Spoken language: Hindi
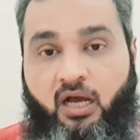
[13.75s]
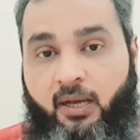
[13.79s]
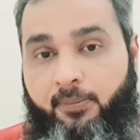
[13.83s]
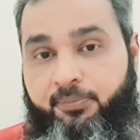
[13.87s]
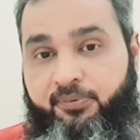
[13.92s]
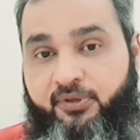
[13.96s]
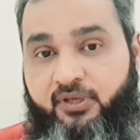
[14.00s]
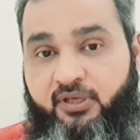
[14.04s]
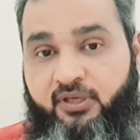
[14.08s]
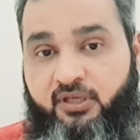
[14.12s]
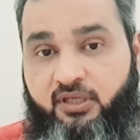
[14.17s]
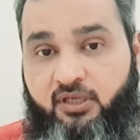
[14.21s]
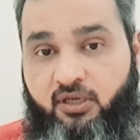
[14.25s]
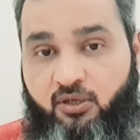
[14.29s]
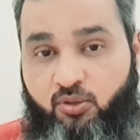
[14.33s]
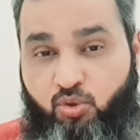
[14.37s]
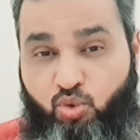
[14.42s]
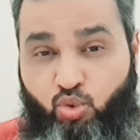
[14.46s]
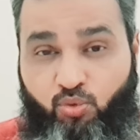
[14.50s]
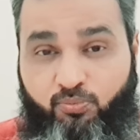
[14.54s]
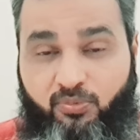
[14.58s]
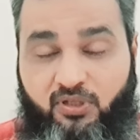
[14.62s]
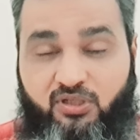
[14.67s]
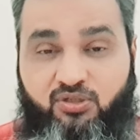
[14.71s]
आपकी
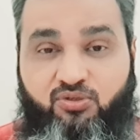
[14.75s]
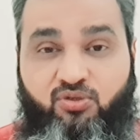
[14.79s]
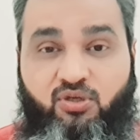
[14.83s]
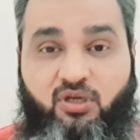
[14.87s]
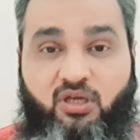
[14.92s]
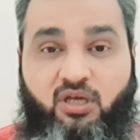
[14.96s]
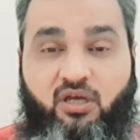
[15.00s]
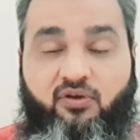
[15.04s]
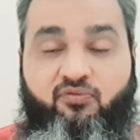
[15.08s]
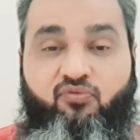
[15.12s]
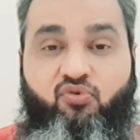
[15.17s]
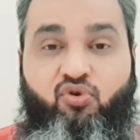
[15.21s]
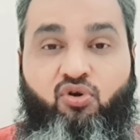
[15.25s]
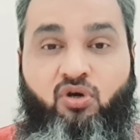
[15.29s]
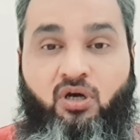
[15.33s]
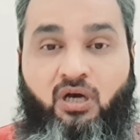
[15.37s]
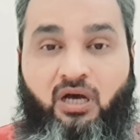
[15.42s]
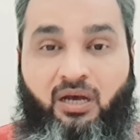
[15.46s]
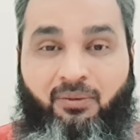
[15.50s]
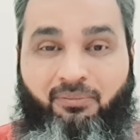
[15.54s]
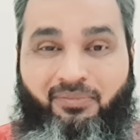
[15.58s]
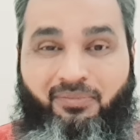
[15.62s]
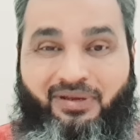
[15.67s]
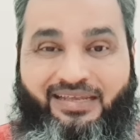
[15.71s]
हकूमत जो है वो
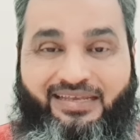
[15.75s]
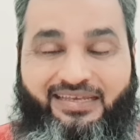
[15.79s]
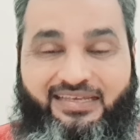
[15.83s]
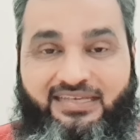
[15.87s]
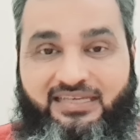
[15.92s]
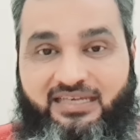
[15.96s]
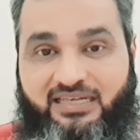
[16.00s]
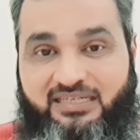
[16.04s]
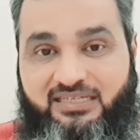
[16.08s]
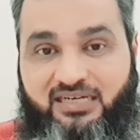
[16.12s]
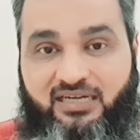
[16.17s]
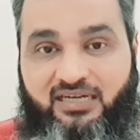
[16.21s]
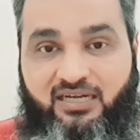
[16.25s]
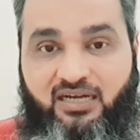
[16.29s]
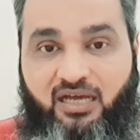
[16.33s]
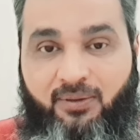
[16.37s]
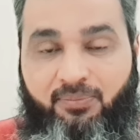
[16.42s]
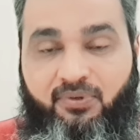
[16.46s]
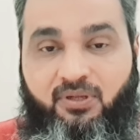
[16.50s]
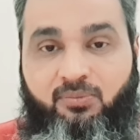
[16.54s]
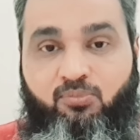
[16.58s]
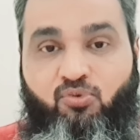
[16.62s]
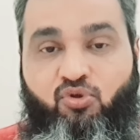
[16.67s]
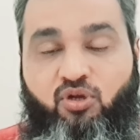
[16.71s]
अमरीकी एजेंडा
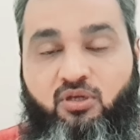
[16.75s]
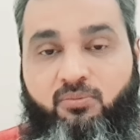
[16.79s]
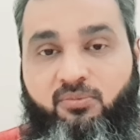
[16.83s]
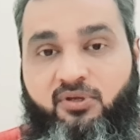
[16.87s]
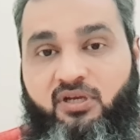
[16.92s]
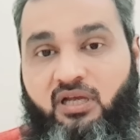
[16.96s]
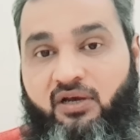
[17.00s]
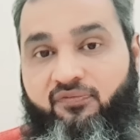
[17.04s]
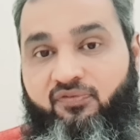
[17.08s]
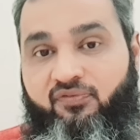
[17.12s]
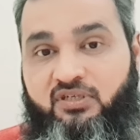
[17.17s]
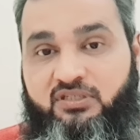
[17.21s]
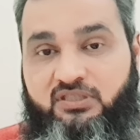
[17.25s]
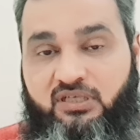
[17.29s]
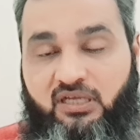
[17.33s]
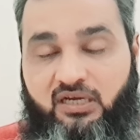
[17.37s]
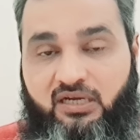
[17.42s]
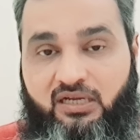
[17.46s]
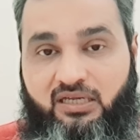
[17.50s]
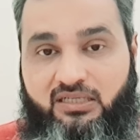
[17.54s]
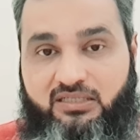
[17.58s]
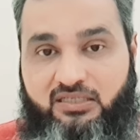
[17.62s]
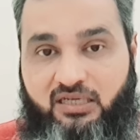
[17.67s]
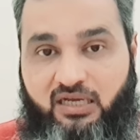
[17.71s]
अपने मुल्क में नाफज
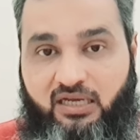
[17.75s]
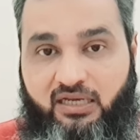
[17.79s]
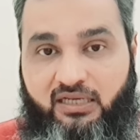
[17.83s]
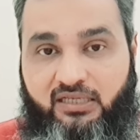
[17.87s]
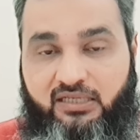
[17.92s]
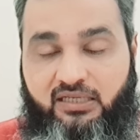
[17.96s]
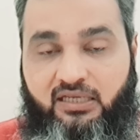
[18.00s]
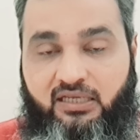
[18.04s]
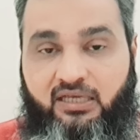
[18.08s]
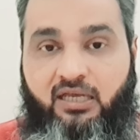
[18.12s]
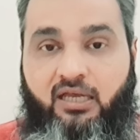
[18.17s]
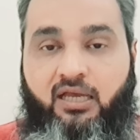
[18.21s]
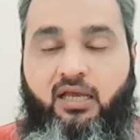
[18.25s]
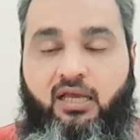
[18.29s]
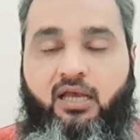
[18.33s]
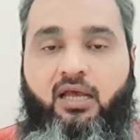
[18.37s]
करना चाह रही है